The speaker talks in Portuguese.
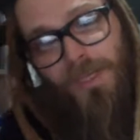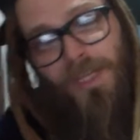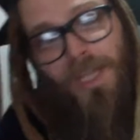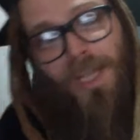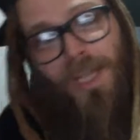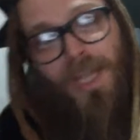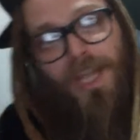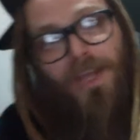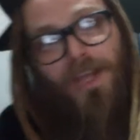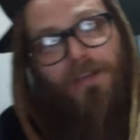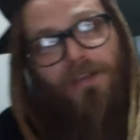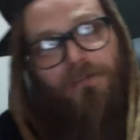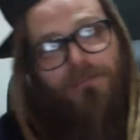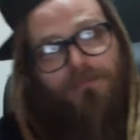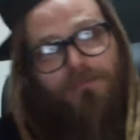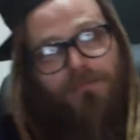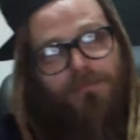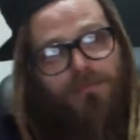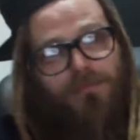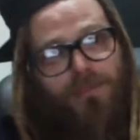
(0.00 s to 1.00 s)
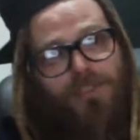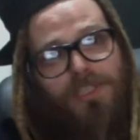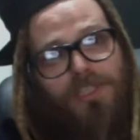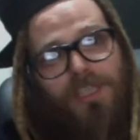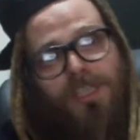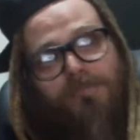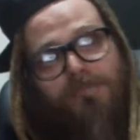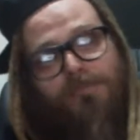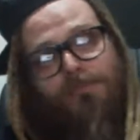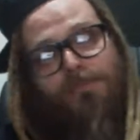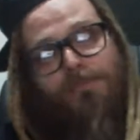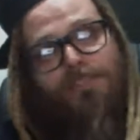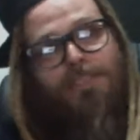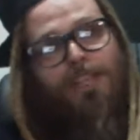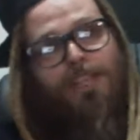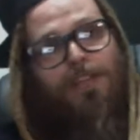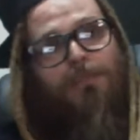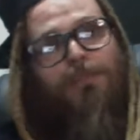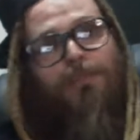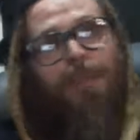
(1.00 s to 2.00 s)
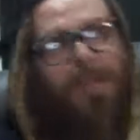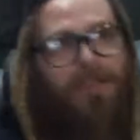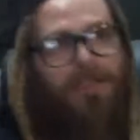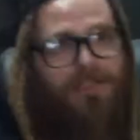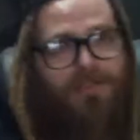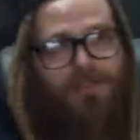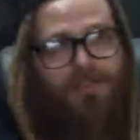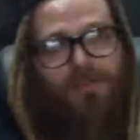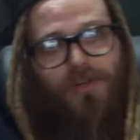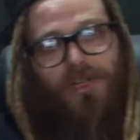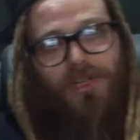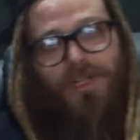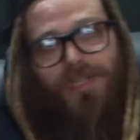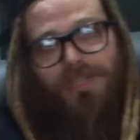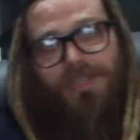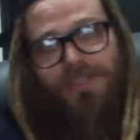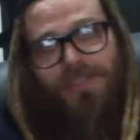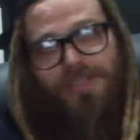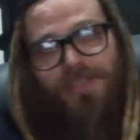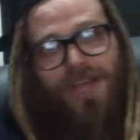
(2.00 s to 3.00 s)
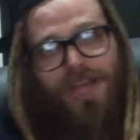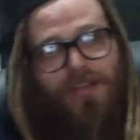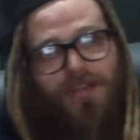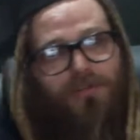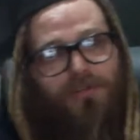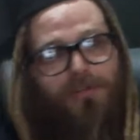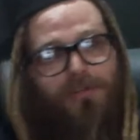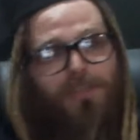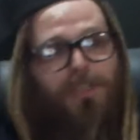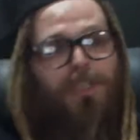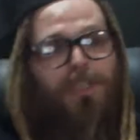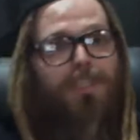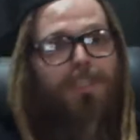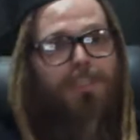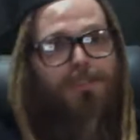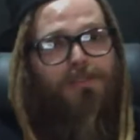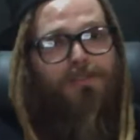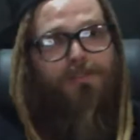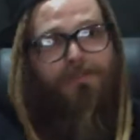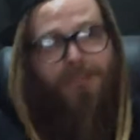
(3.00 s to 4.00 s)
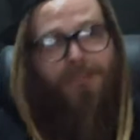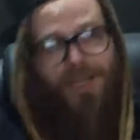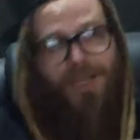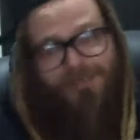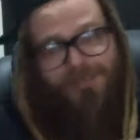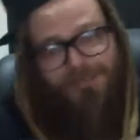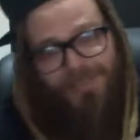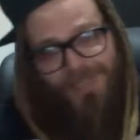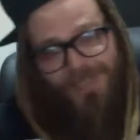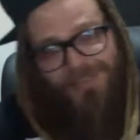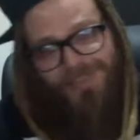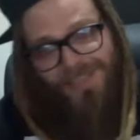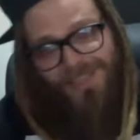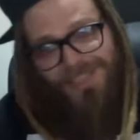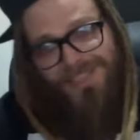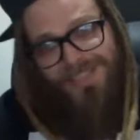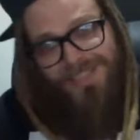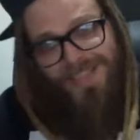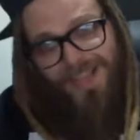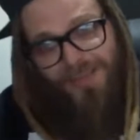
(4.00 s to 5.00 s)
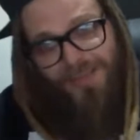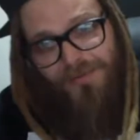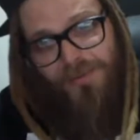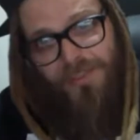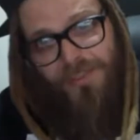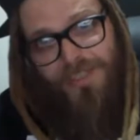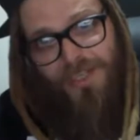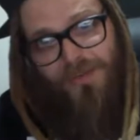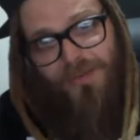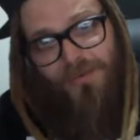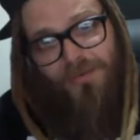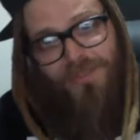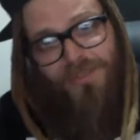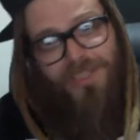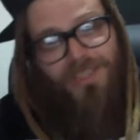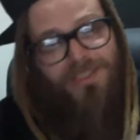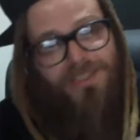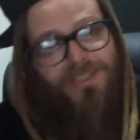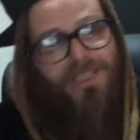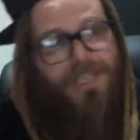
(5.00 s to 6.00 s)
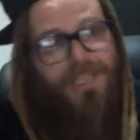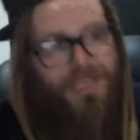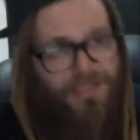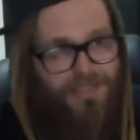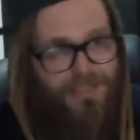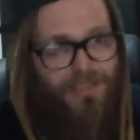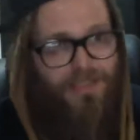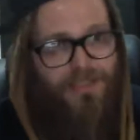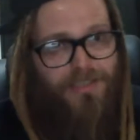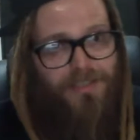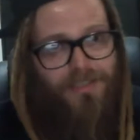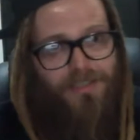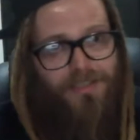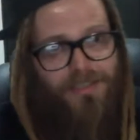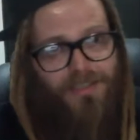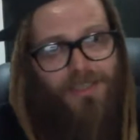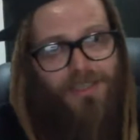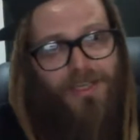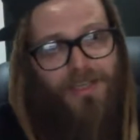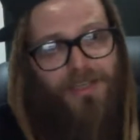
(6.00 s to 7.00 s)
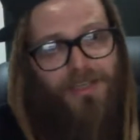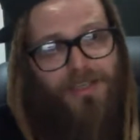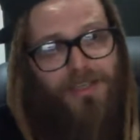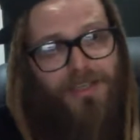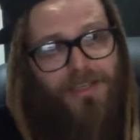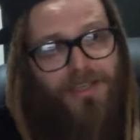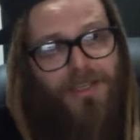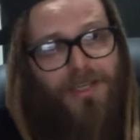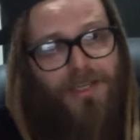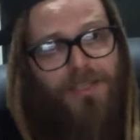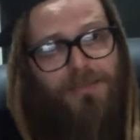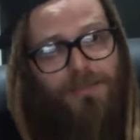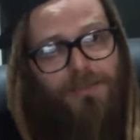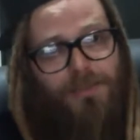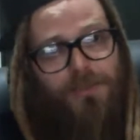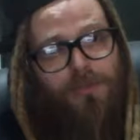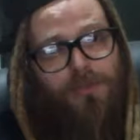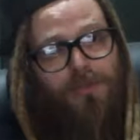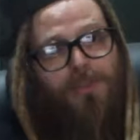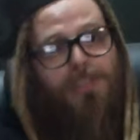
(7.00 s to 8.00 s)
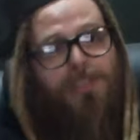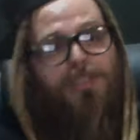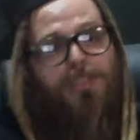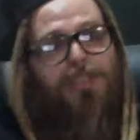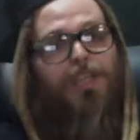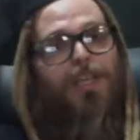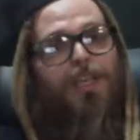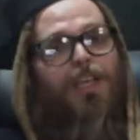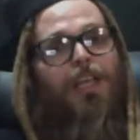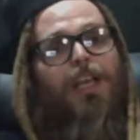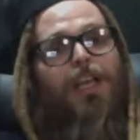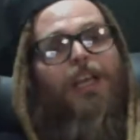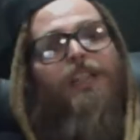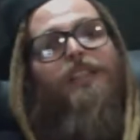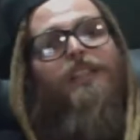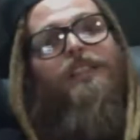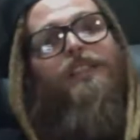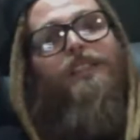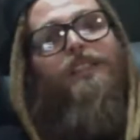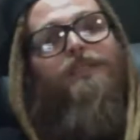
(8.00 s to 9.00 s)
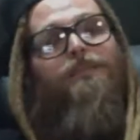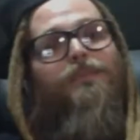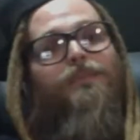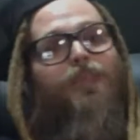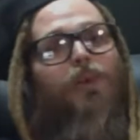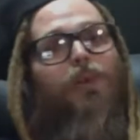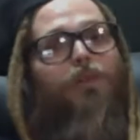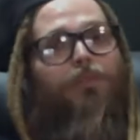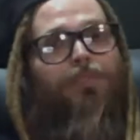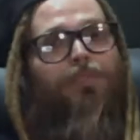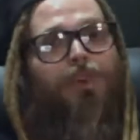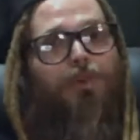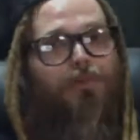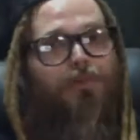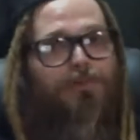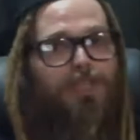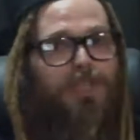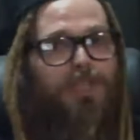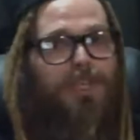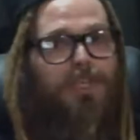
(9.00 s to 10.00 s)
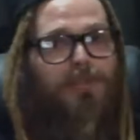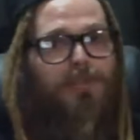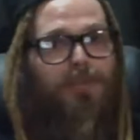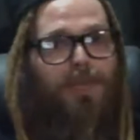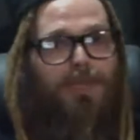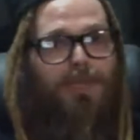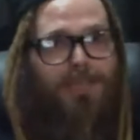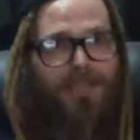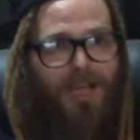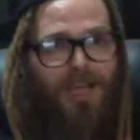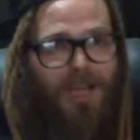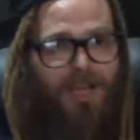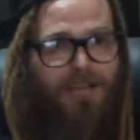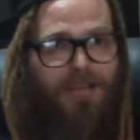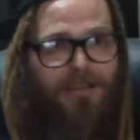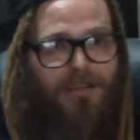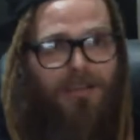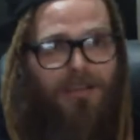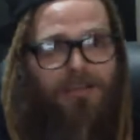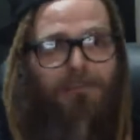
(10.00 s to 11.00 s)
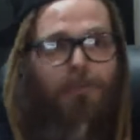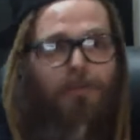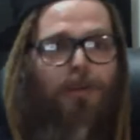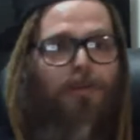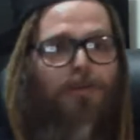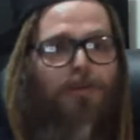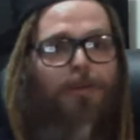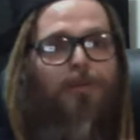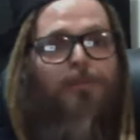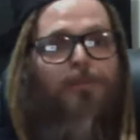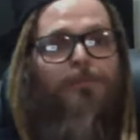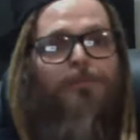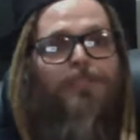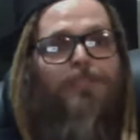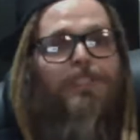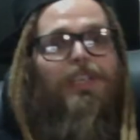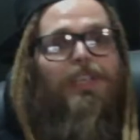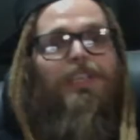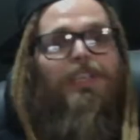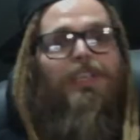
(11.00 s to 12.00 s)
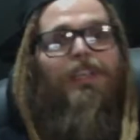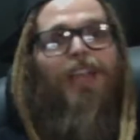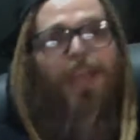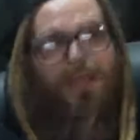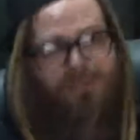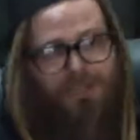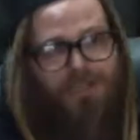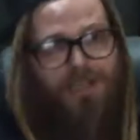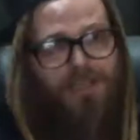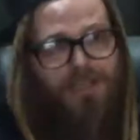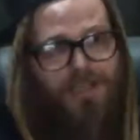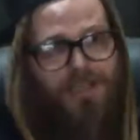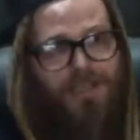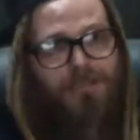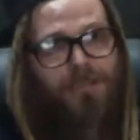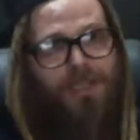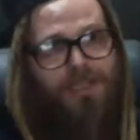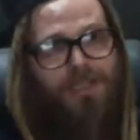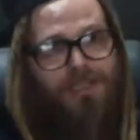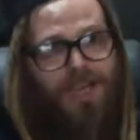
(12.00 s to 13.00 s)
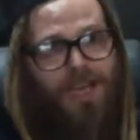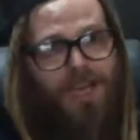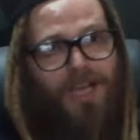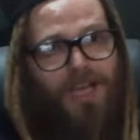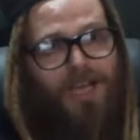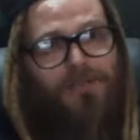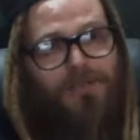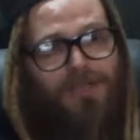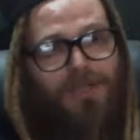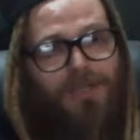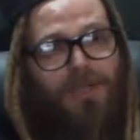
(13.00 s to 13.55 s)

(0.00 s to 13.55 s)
É, você ser um cara desorganizado, isso vai atrasar você com certeza, né? As pessoas elas não vão te respeitar da forma como você deve ser respeitado,